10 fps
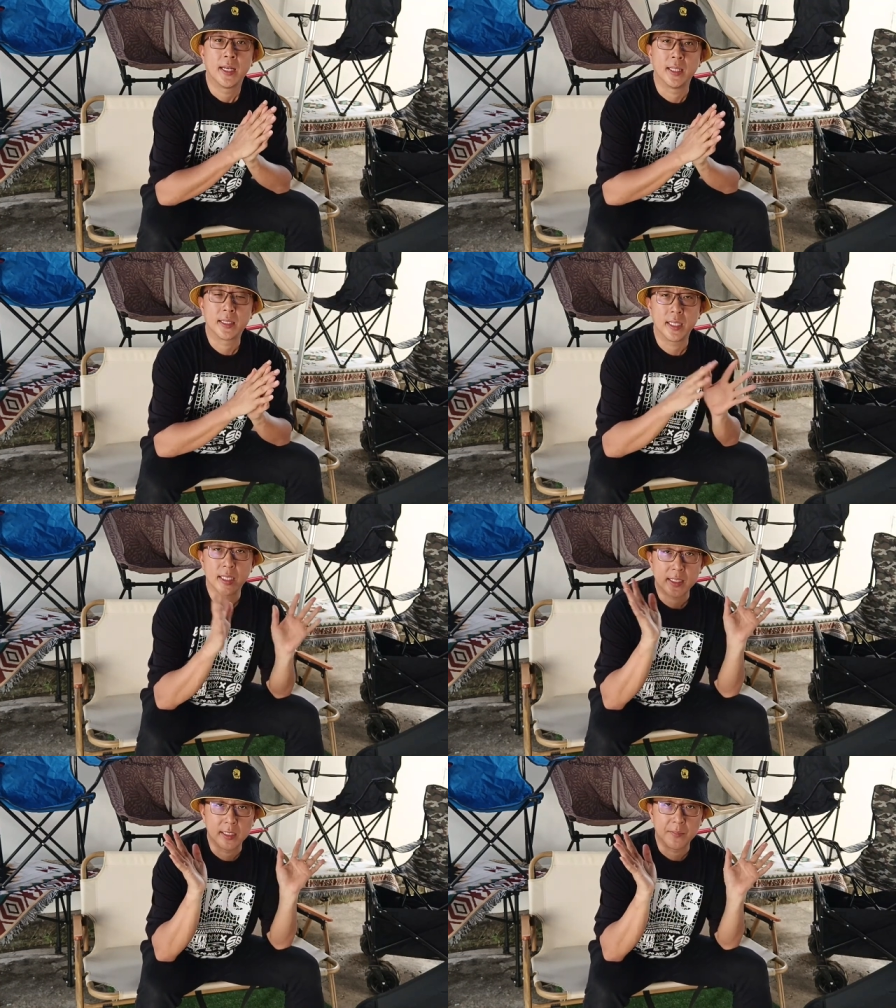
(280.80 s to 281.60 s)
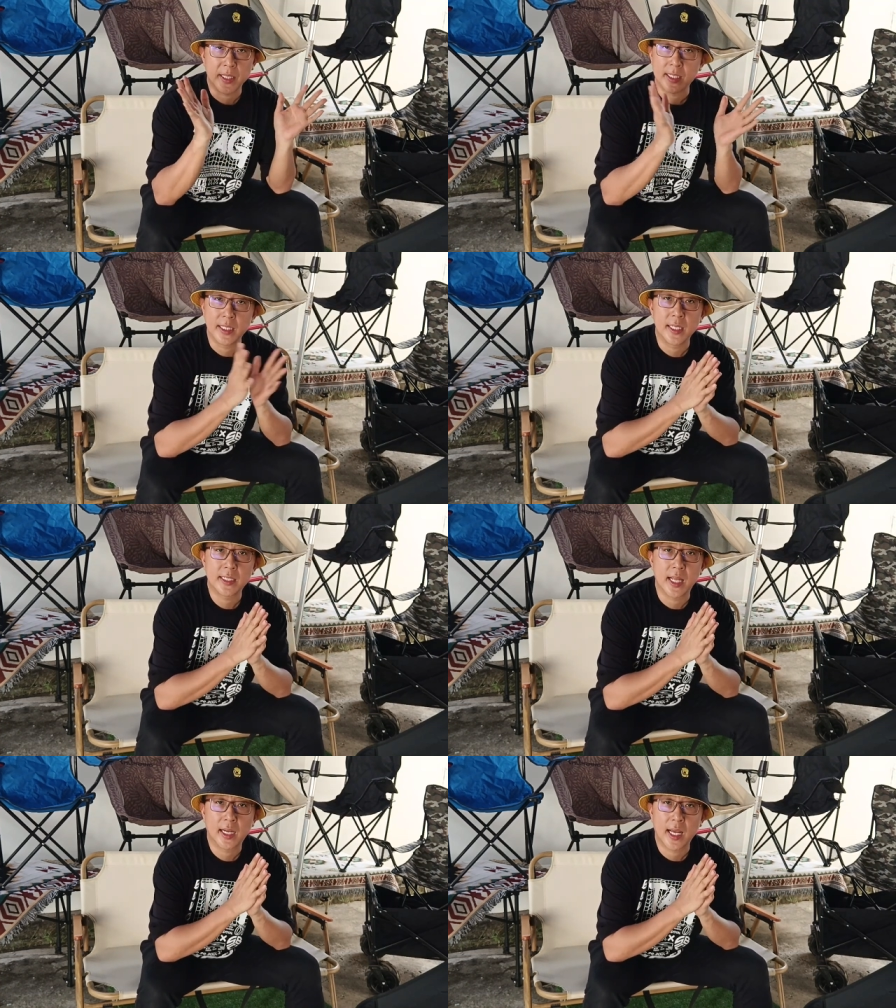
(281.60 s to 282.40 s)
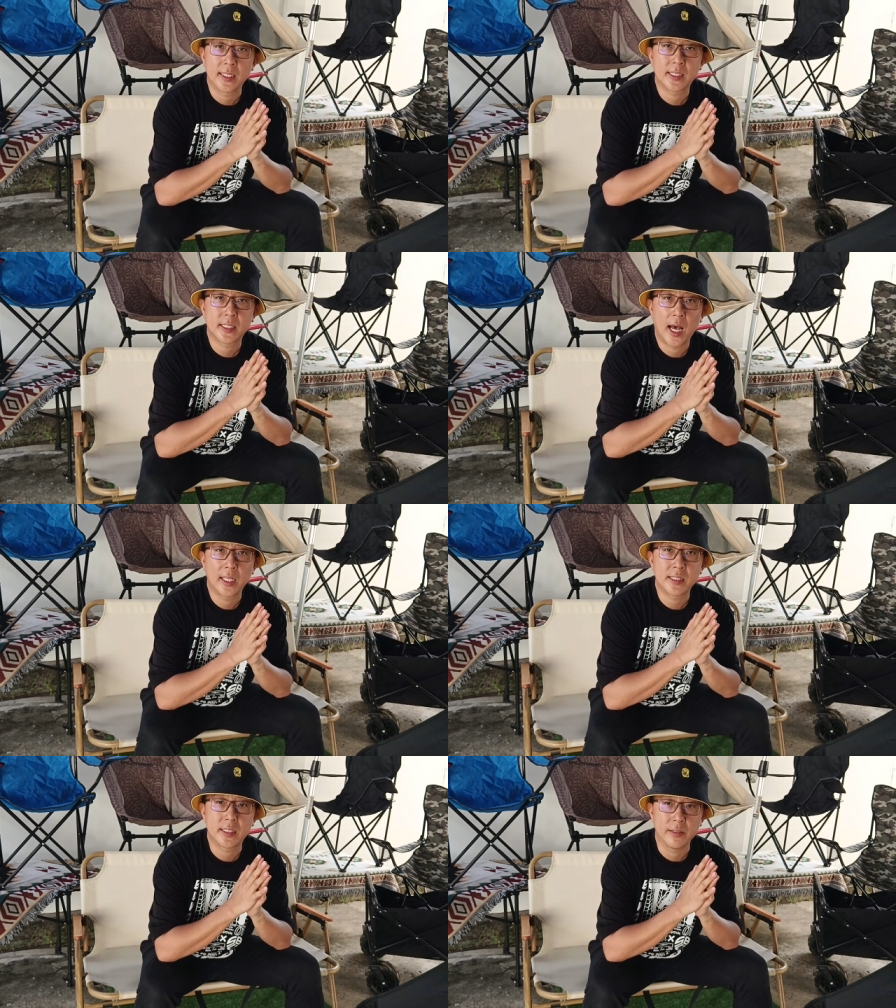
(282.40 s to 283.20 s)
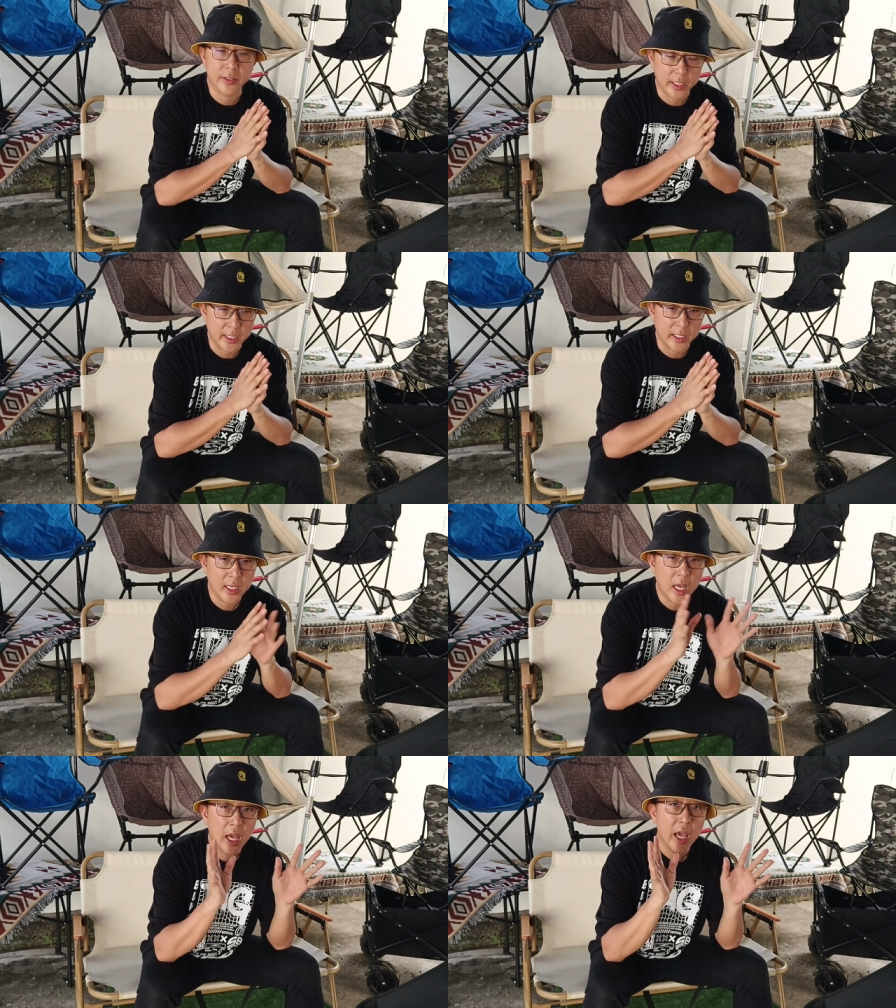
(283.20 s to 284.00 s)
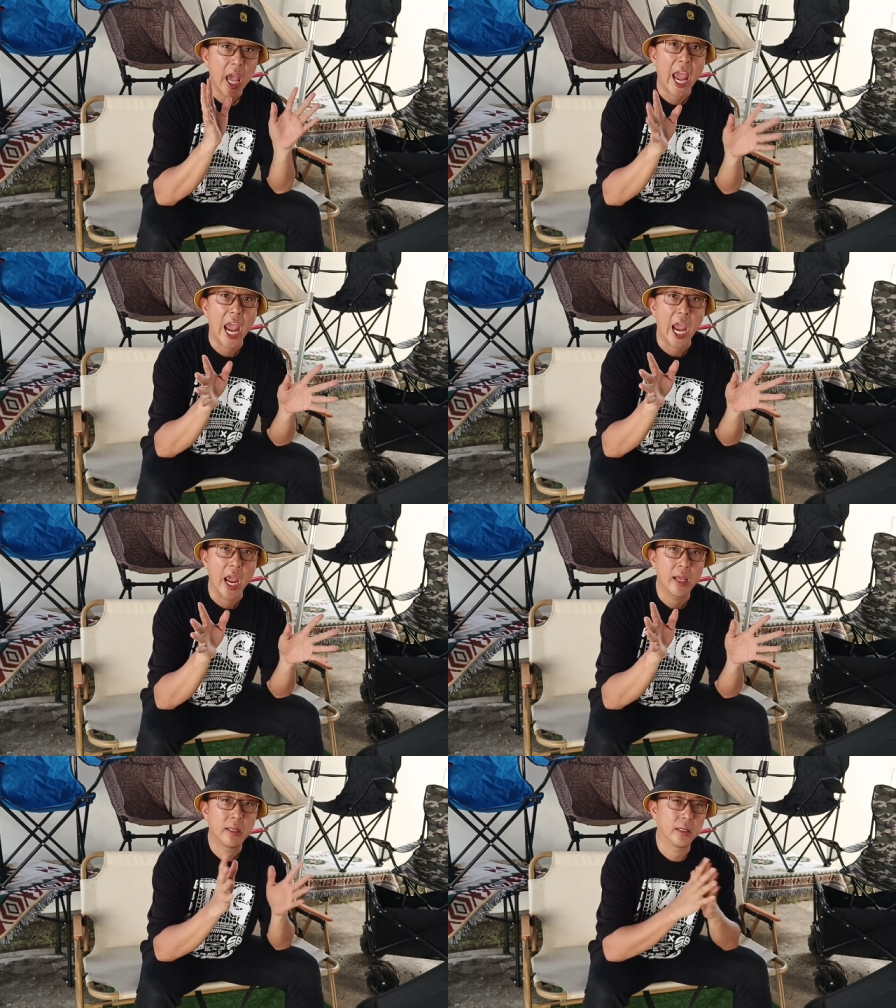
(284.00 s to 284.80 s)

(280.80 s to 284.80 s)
nanti selepas ini saya akan start siri air e.